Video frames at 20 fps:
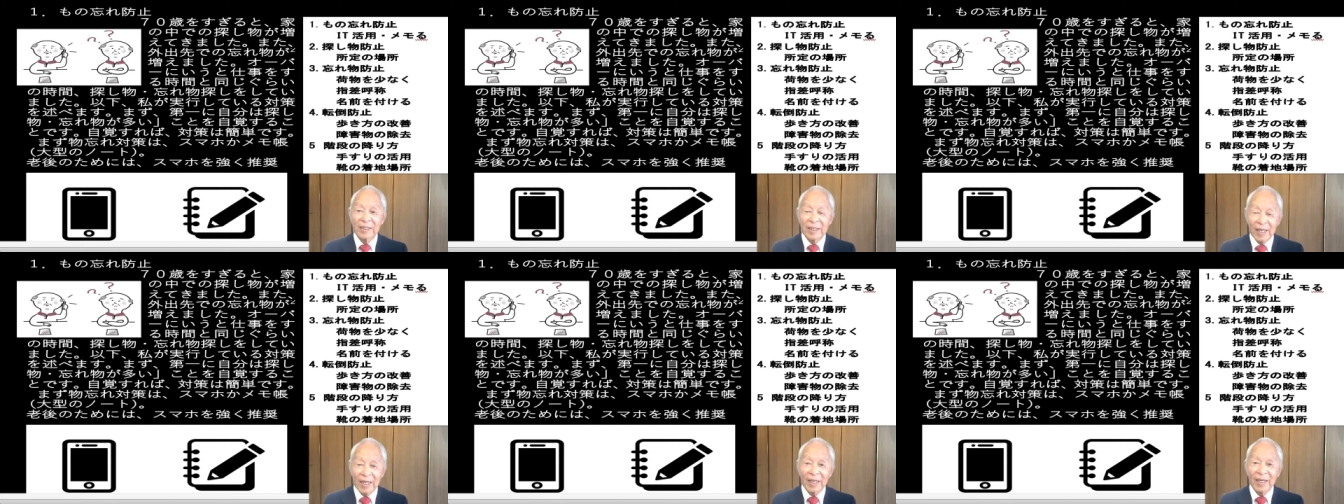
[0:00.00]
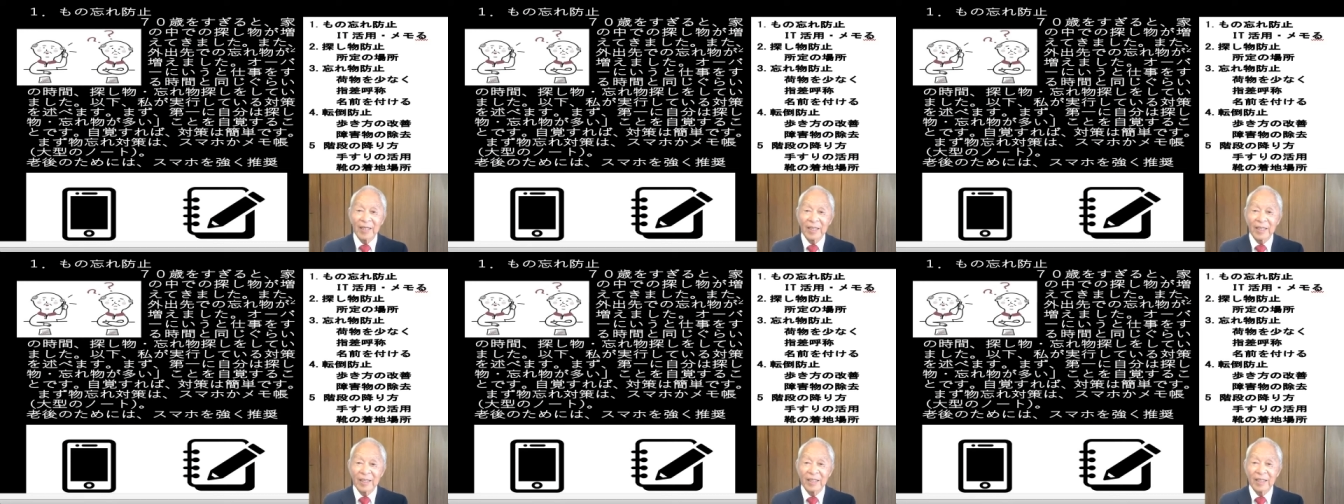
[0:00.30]

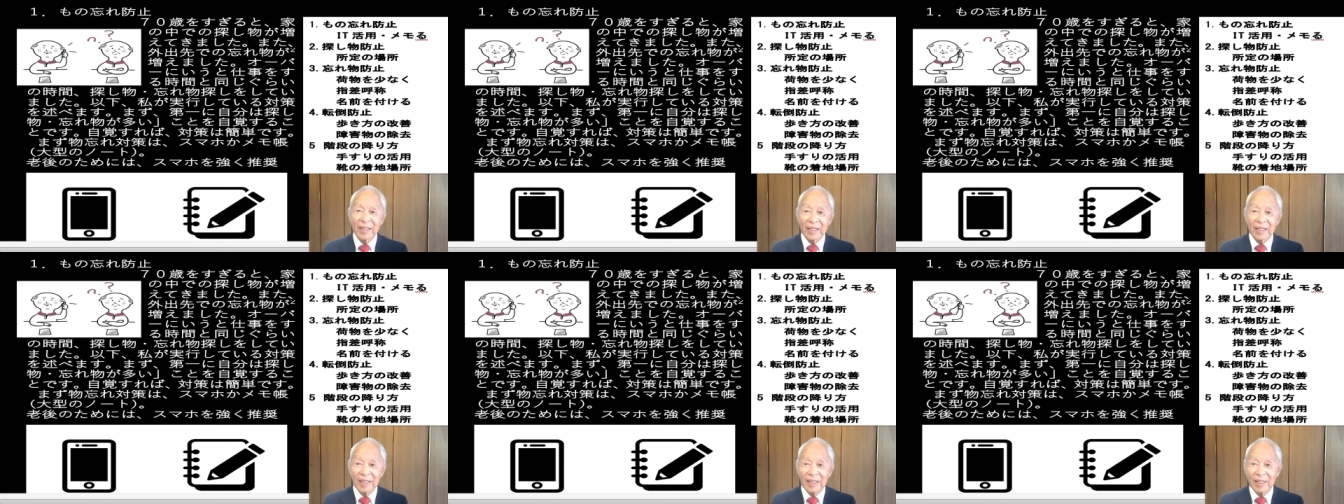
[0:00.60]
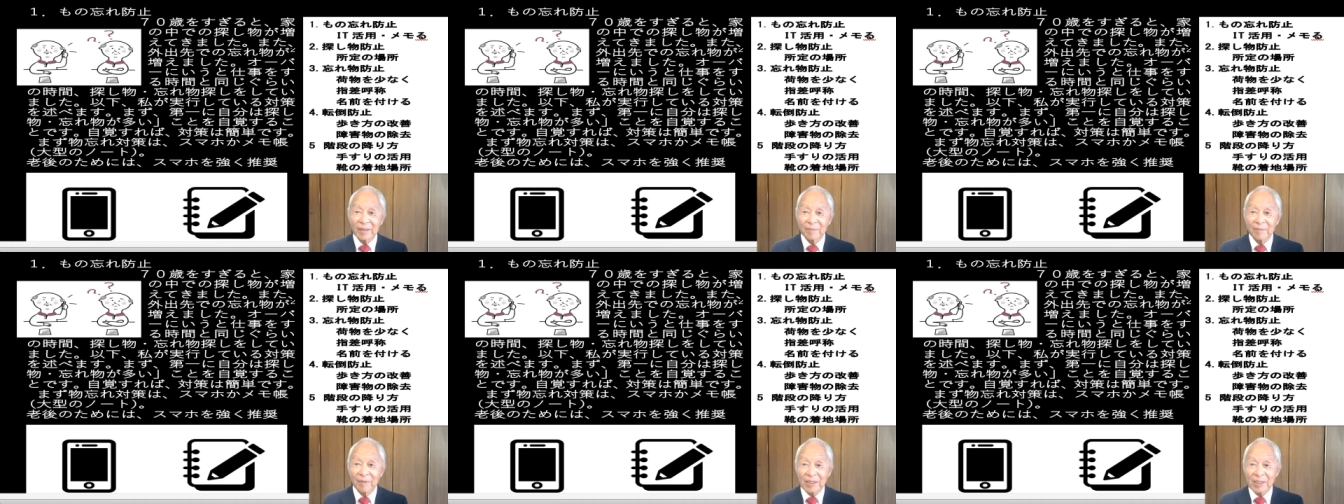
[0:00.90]
で、
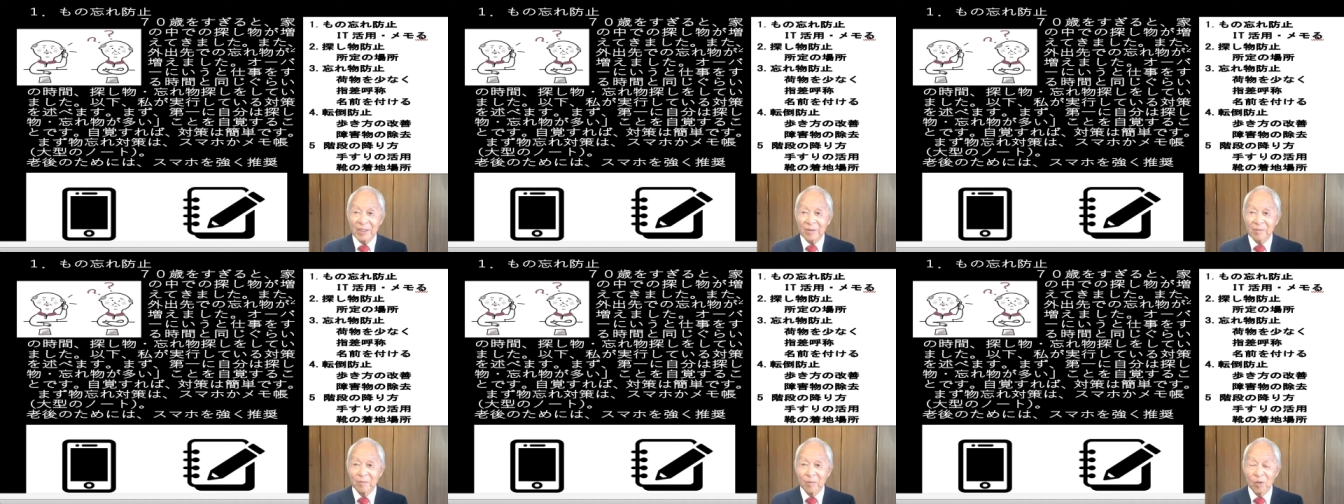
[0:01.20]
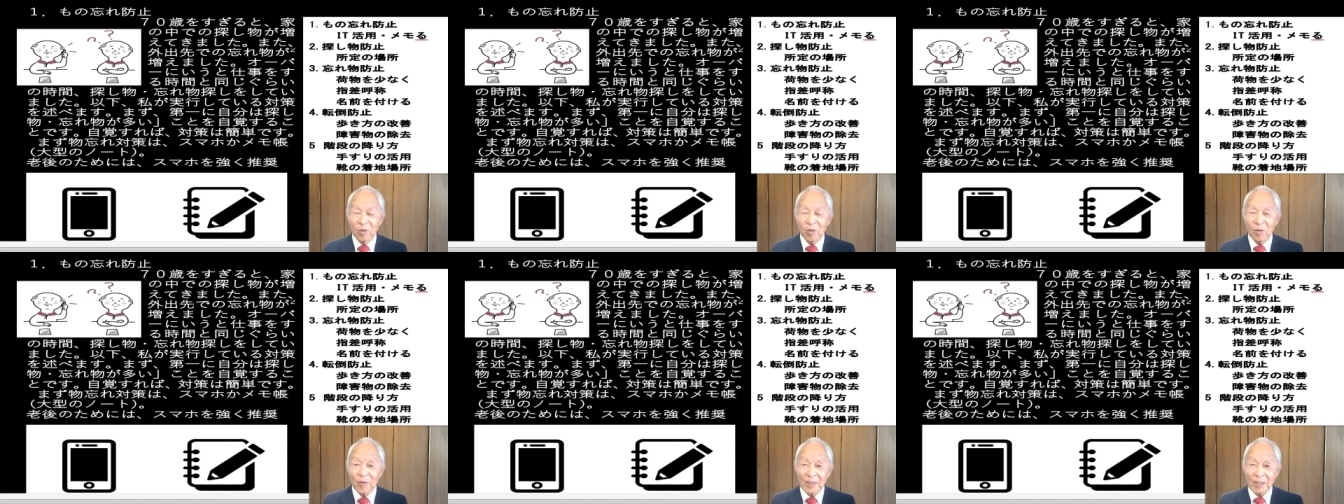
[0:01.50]
えまず
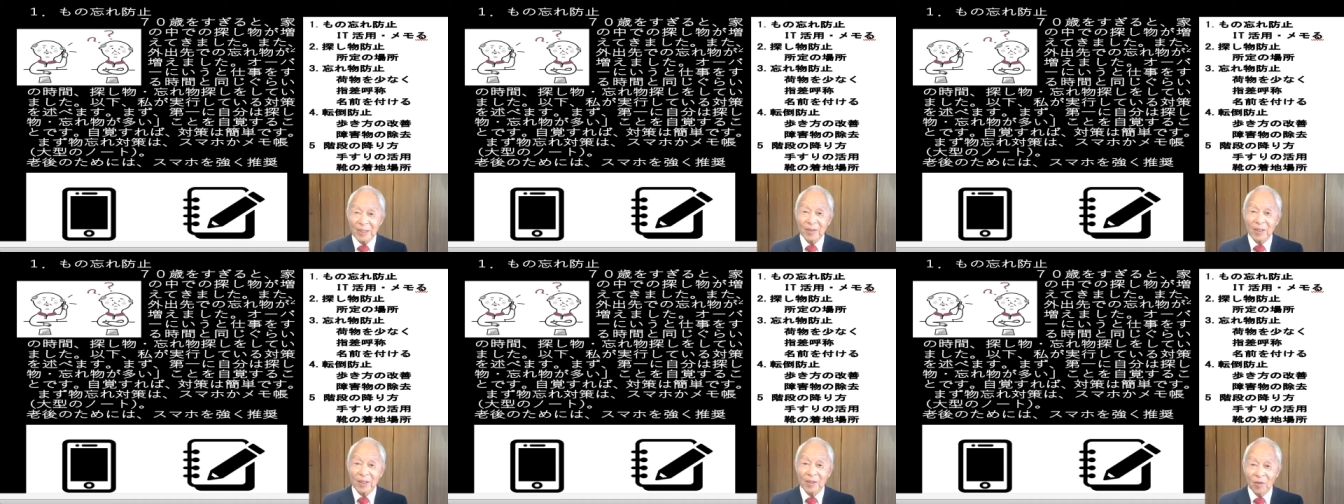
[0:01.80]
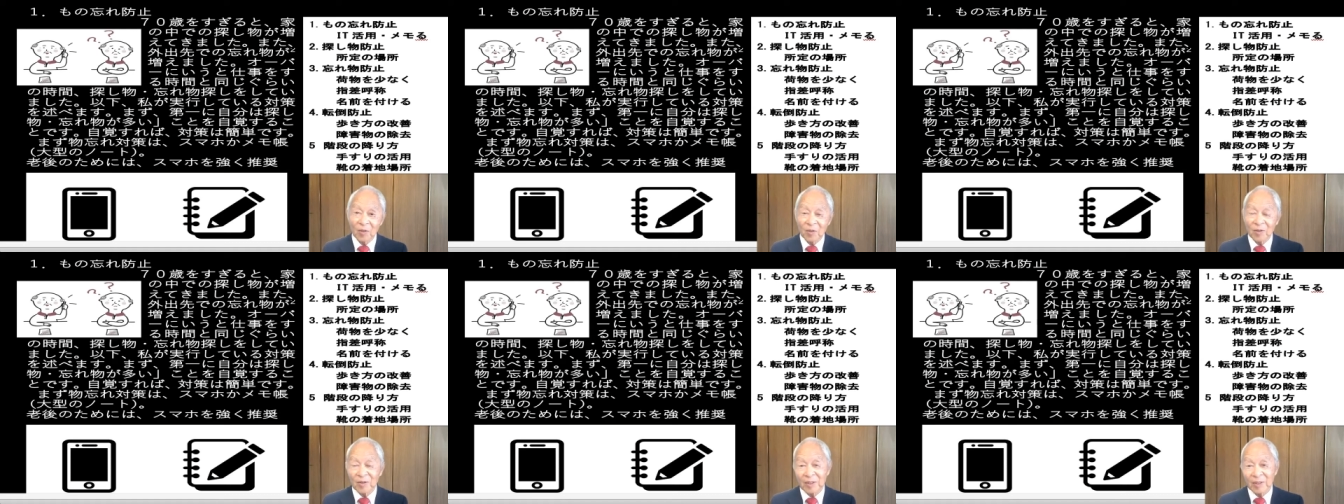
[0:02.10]
物忘れ
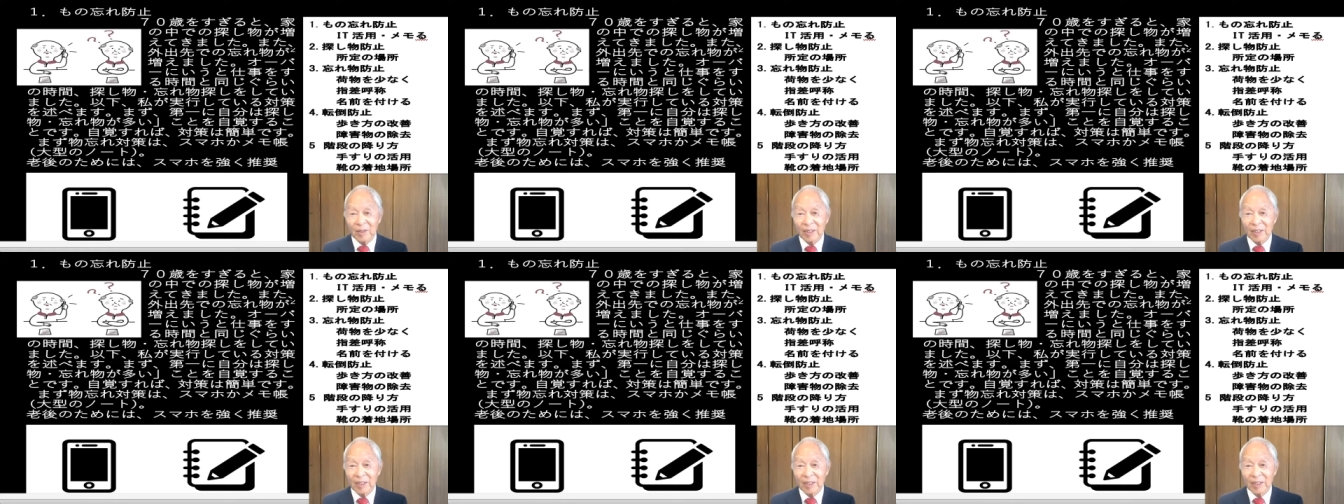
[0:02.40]
の、